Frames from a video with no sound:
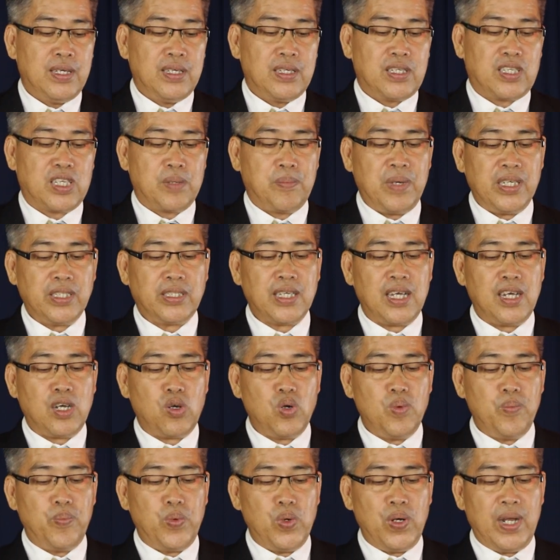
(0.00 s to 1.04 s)
Semasa
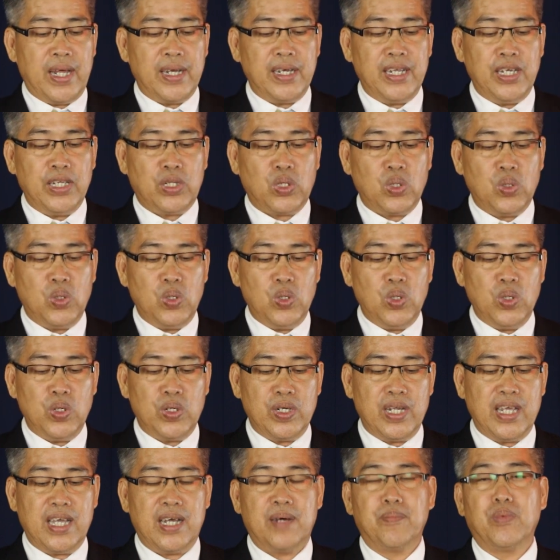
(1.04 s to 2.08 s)
kumpulan itu,
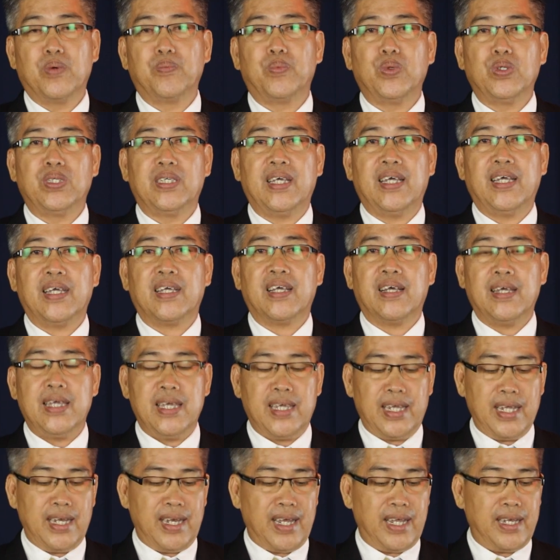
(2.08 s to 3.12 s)
dia mempunyai
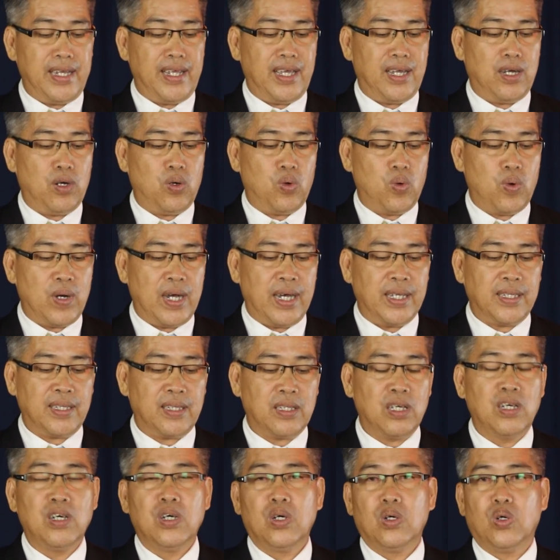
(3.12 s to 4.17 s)
keinginan yang kuat
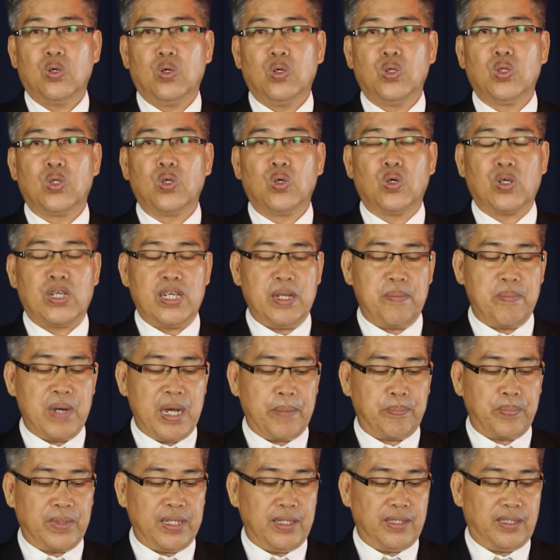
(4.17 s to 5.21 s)
untuk
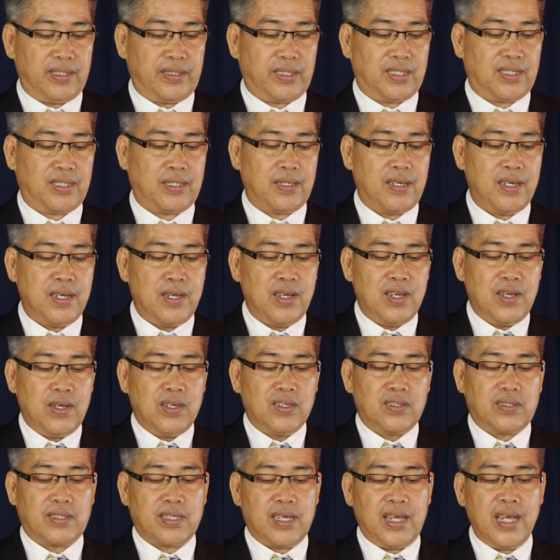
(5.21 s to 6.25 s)
dibaptis.
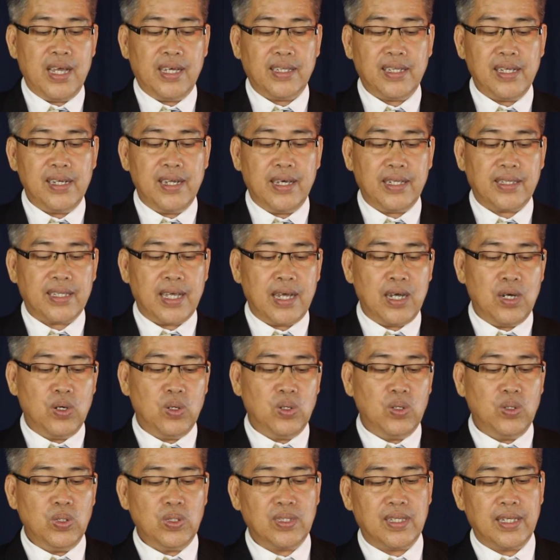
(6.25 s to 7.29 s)
Saya tidak
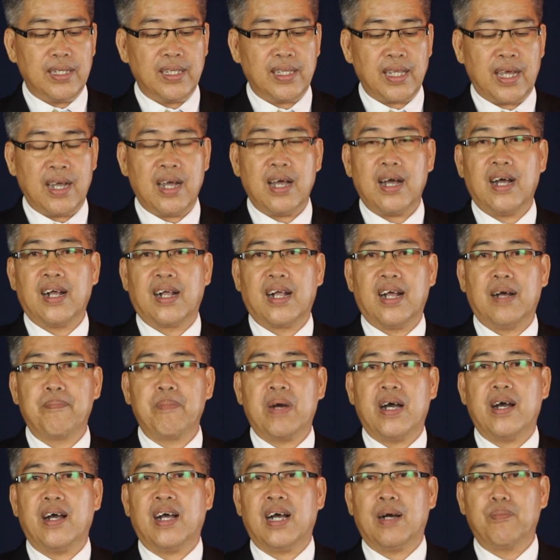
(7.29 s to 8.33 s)
tahu tentang
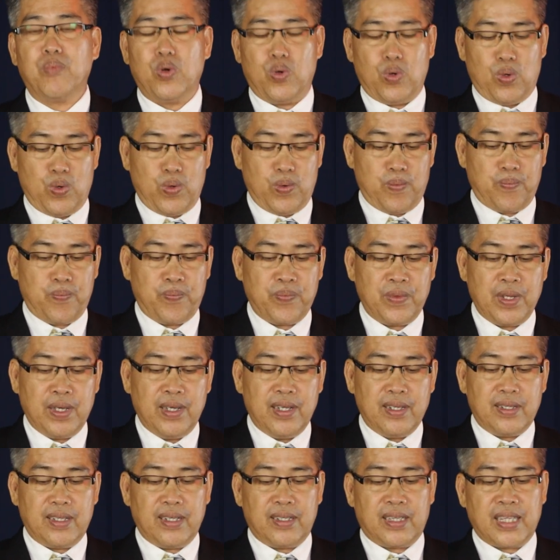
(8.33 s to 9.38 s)
agama kamu,
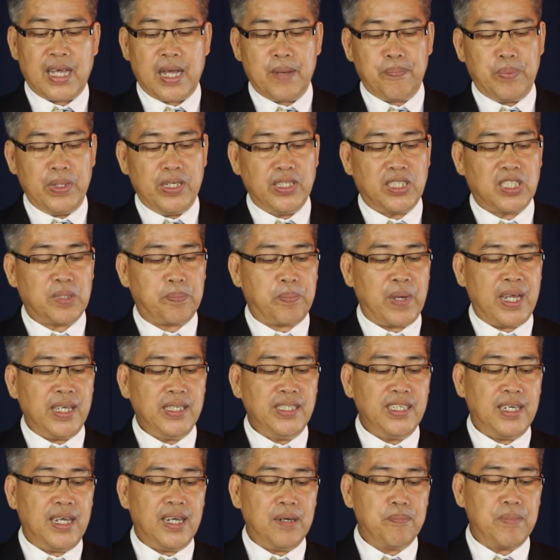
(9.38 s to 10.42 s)
tetapi
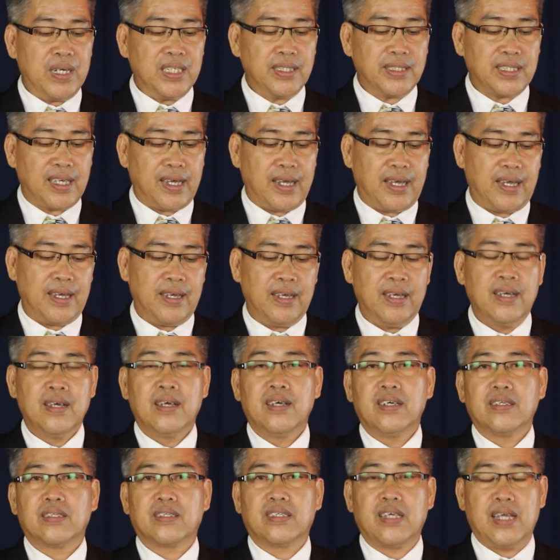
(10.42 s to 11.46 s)
sepanjang masa
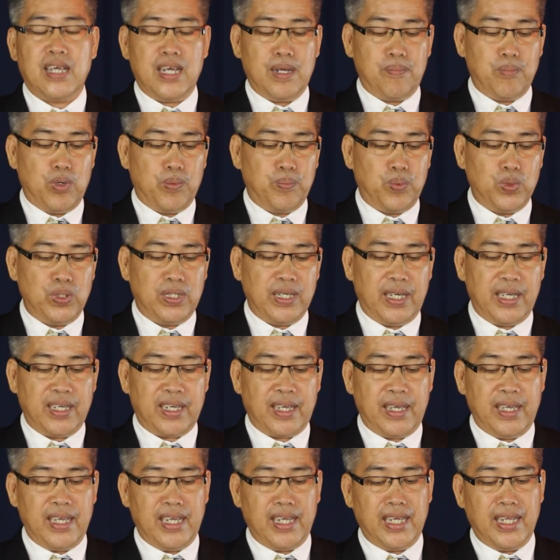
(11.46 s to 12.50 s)
saya mempunyai
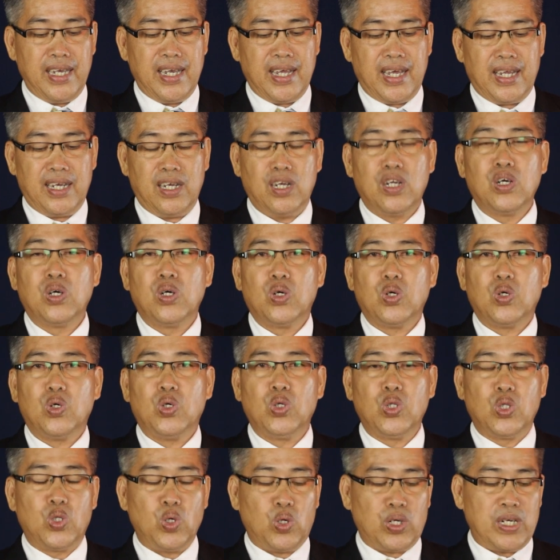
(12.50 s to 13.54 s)
keinginan
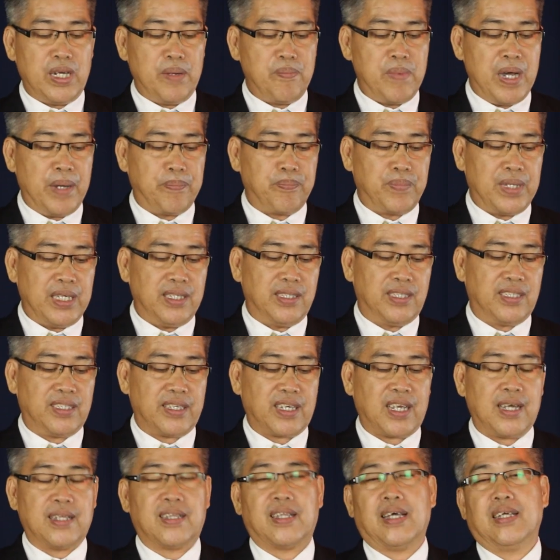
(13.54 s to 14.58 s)
untuk
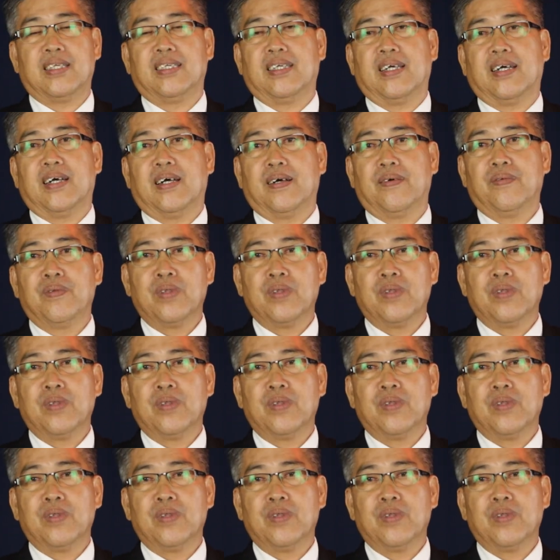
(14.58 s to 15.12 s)
dibaptis, katanya.